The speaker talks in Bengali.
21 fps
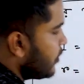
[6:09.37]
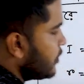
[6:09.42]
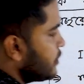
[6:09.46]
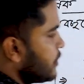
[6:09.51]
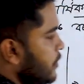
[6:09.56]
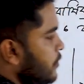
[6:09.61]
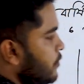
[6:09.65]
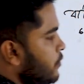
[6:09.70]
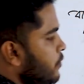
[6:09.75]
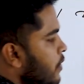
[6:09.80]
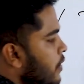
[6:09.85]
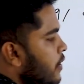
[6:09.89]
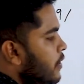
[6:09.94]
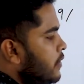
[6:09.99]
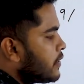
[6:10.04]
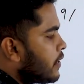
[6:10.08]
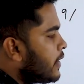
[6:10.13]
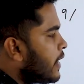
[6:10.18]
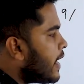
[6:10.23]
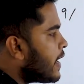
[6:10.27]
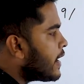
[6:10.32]
দেওয়া যেত
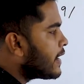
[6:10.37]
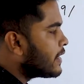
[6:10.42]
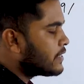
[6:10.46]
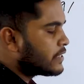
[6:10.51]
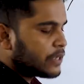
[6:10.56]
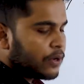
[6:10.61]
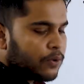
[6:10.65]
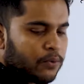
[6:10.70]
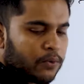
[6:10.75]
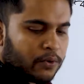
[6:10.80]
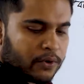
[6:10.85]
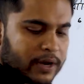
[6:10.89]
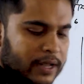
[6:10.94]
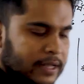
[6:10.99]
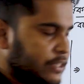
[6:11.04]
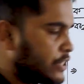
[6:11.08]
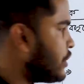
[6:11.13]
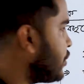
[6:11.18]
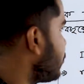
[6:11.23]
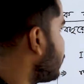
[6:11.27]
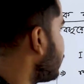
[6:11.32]
তাহলে এই কাজটাও করা
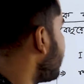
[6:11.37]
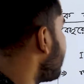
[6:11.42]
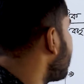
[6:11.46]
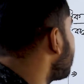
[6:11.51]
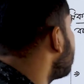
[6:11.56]
যেত